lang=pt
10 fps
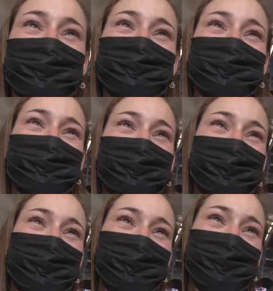como é que você está se
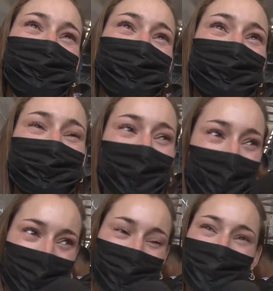sentindo hoje?
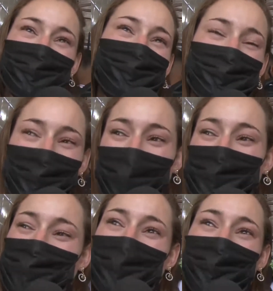Me sentindo
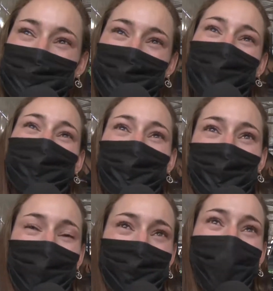feliz, está começando a nova
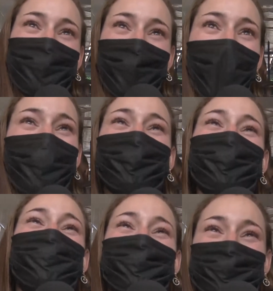normalidade.